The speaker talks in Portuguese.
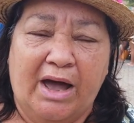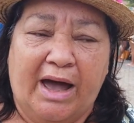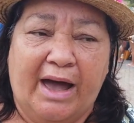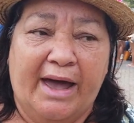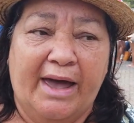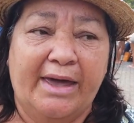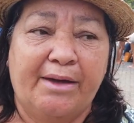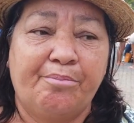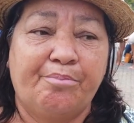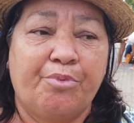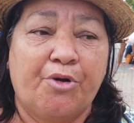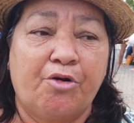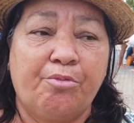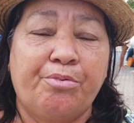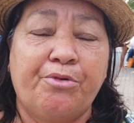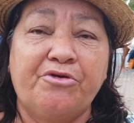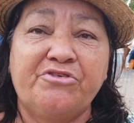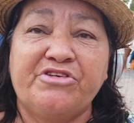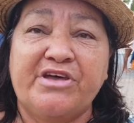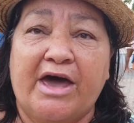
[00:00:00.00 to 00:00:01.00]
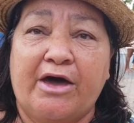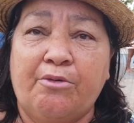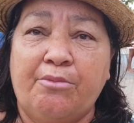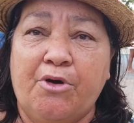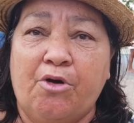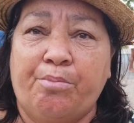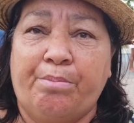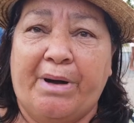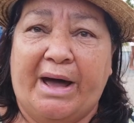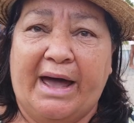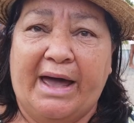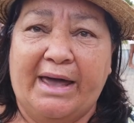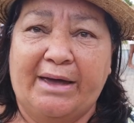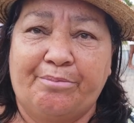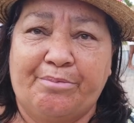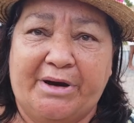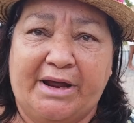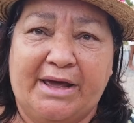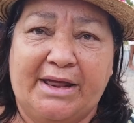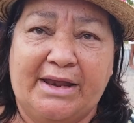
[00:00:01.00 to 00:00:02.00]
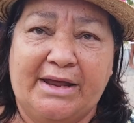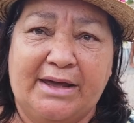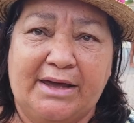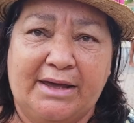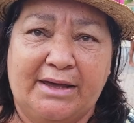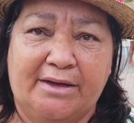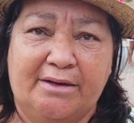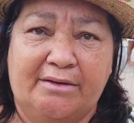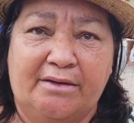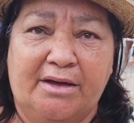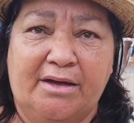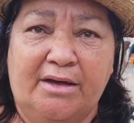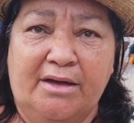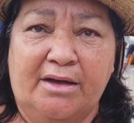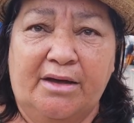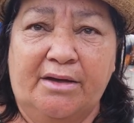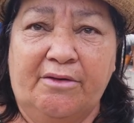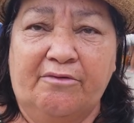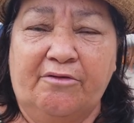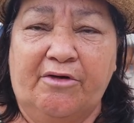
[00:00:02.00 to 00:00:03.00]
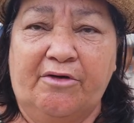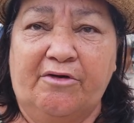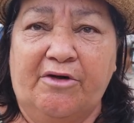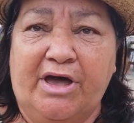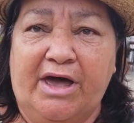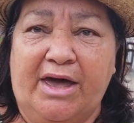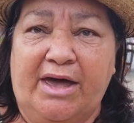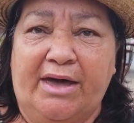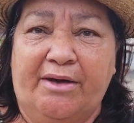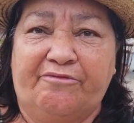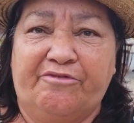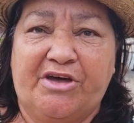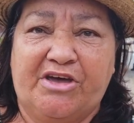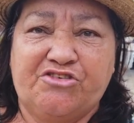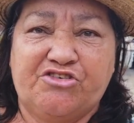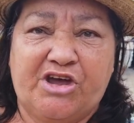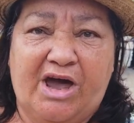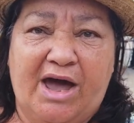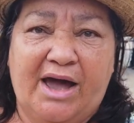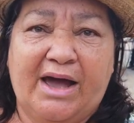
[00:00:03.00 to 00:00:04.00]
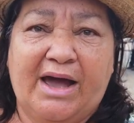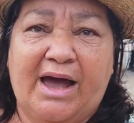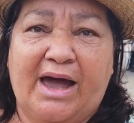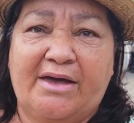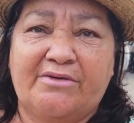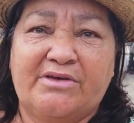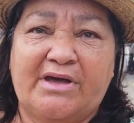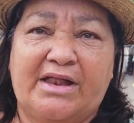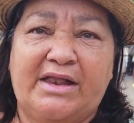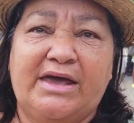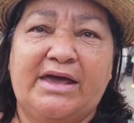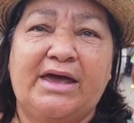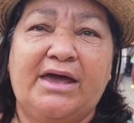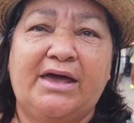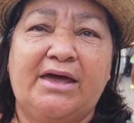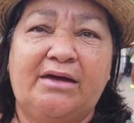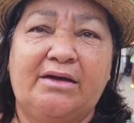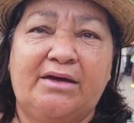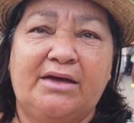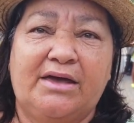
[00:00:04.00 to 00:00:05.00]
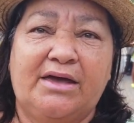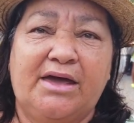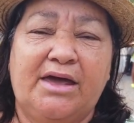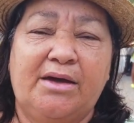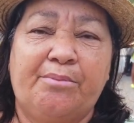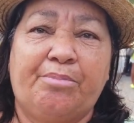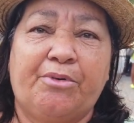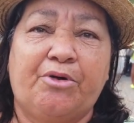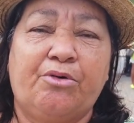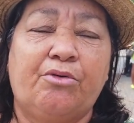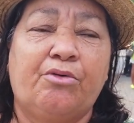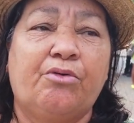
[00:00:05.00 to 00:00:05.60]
Aí propuseram meu pai para ele é, fechar a casa ali e ir